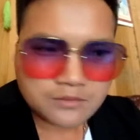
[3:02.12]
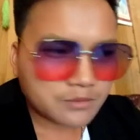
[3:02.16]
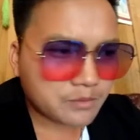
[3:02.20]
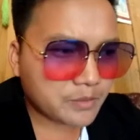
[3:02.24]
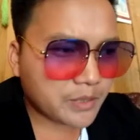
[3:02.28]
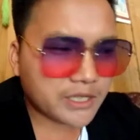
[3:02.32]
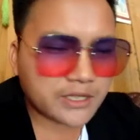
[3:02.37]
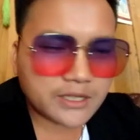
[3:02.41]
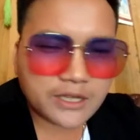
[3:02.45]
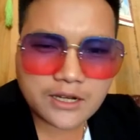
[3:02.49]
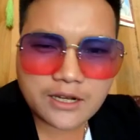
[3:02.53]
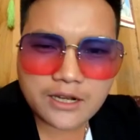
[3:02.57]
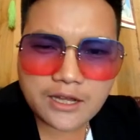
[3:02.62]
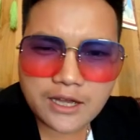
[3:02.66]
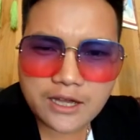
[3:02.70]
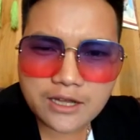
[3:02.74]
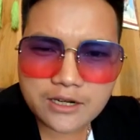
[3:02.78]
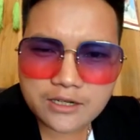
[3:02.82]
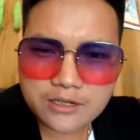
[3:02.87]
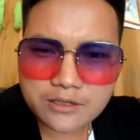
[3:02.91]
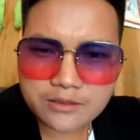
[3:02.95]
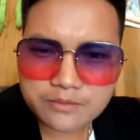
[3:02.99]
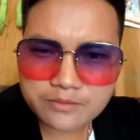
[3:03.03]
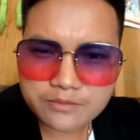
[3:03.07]
bé nhăn là
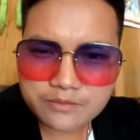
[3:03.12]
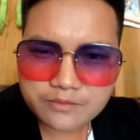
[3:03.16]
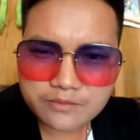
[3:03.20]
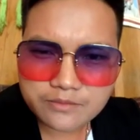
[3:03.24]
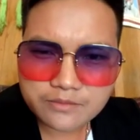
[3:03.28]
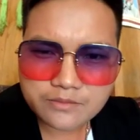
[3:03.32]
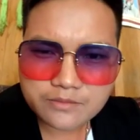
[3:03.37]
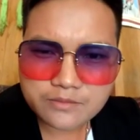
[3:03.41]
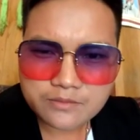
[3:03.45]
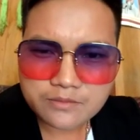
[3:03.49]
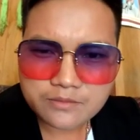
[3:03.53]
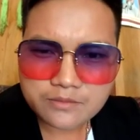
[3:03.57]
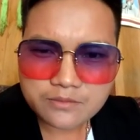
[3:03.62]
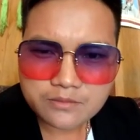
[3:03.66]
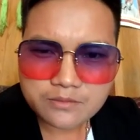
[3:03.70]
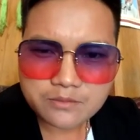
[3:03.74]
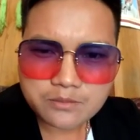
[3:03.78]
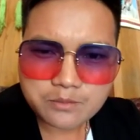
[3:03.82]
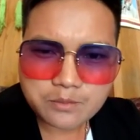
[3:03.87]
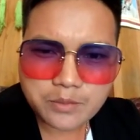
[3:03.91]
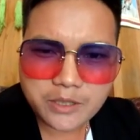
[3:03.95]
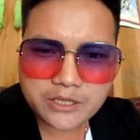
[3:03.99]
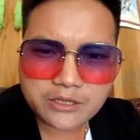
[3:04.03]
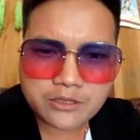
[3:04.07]
này
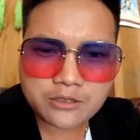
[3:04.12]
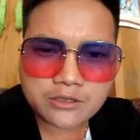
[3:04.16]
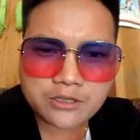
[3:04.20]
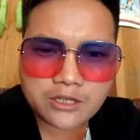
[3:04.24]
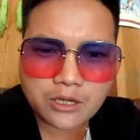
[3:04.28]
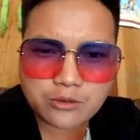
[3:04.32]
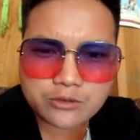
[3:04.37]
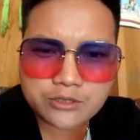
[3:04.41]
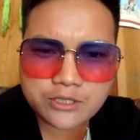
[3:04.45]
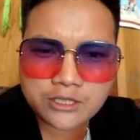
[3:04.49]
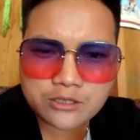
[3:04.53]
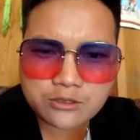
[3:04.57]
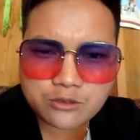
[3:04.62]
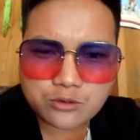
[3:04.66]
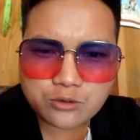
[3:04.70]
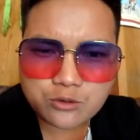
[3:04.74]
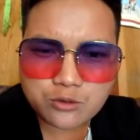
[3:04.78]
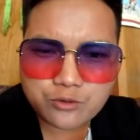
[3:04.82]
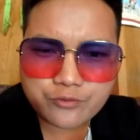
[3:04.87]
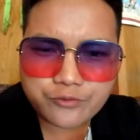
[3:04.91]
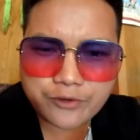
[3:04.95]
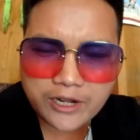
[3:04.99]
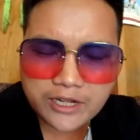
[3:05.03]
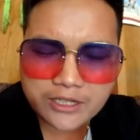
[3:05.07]
bé tin tàu dân
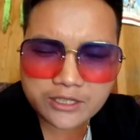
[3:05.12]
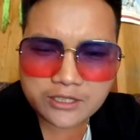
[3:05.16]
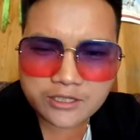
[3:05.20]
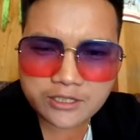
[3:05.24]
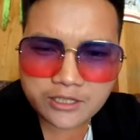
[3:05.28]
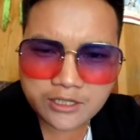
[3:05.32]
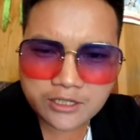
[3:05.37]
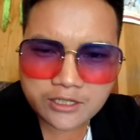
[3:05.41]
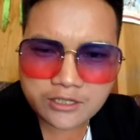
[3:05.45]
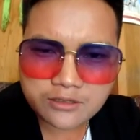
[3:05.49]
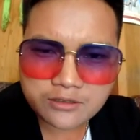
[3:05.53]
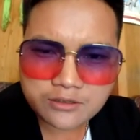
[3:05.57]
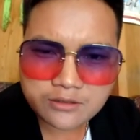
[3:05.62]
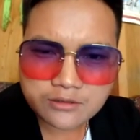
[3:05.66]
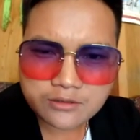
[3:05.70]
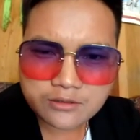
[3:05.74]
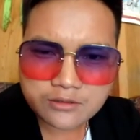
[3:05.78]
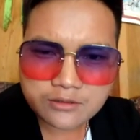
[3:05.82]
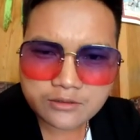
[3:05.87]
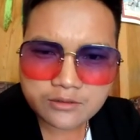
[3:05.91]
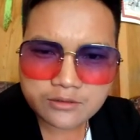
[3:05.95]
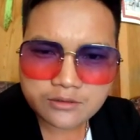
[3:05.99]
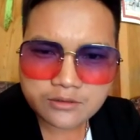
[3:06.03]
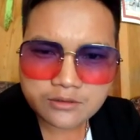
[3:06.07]
tù phát kỳ
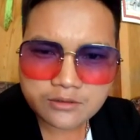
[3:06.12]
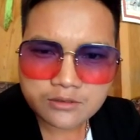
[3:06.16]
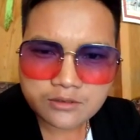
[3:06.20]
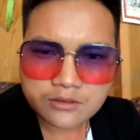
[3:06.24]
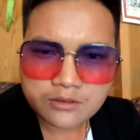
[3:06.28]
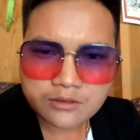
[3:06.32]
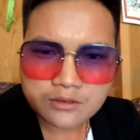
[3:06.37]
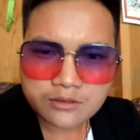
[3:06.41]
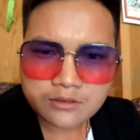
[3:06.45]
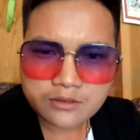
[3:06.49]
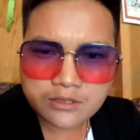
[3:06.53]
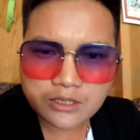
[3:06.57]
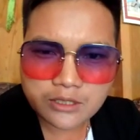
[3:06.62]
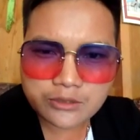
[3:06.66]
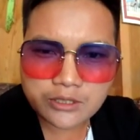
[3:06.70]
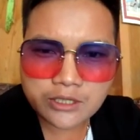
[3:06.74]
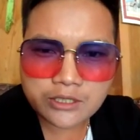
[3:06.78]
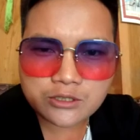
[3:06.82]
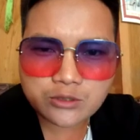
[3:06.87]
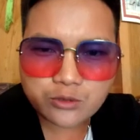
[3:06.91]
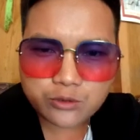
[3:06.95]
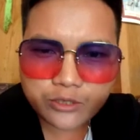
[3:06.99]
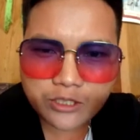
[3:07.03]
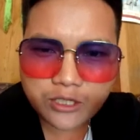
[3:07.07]
tàu
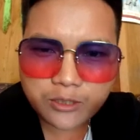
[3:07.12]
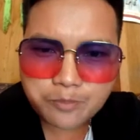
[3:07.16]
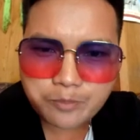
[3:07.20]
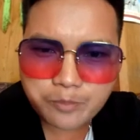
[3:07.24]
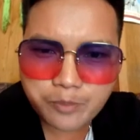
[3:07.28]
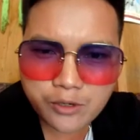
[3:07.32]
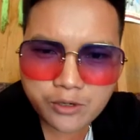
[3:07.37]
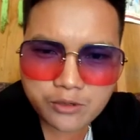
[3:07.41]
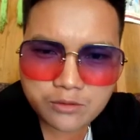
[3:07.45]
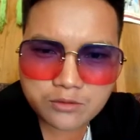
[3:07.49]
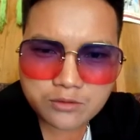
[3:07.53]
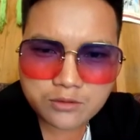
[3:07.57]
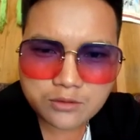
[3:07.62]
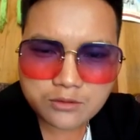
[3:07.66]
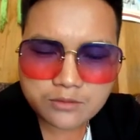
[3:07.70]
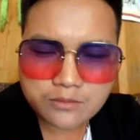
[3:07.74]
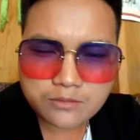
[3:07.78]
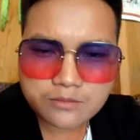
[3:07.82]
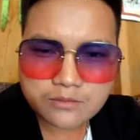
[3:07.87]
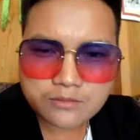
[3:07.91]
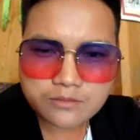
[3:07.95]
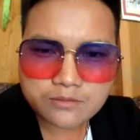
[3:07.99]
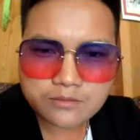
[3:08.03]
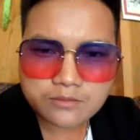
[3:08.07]
dân tù gì pôn
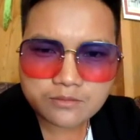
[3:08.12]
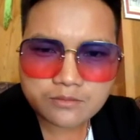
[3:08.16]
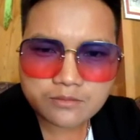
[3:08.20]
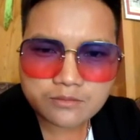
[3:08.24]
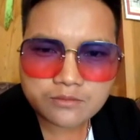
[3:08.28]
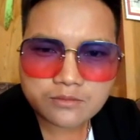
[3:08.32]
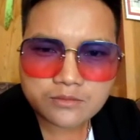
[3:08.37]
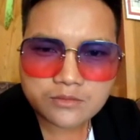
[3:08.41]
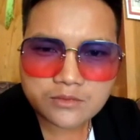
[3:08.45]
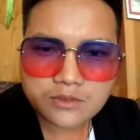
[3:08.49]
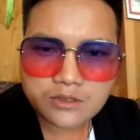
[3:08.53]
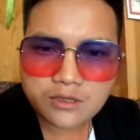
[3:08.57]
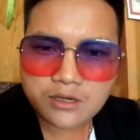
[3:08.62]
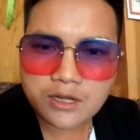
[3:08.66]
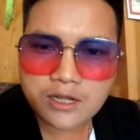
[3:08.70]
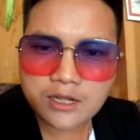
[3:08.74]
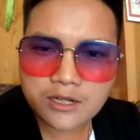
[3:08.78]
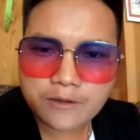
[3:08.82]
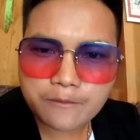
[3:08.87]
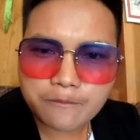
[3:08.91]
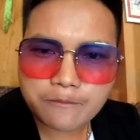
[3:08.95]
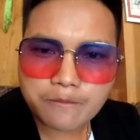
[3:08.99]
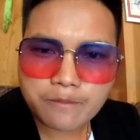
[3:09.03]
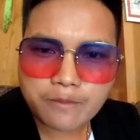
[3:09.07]
nó
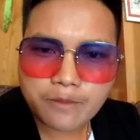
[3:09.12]
nà,